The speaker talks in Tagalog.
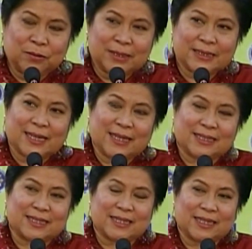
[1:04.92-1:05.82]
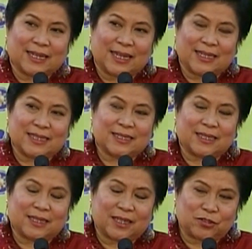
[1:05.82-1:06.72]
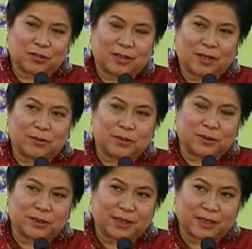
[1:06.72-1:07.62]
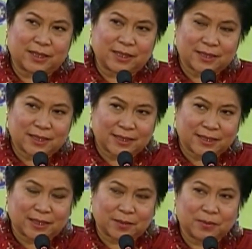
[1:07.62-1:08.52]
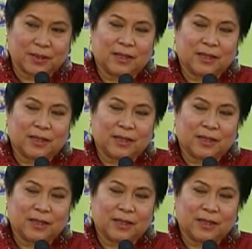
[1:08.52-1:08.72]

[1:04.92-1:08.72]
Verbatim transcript: listahan kasi galing sa National Household Targeting System.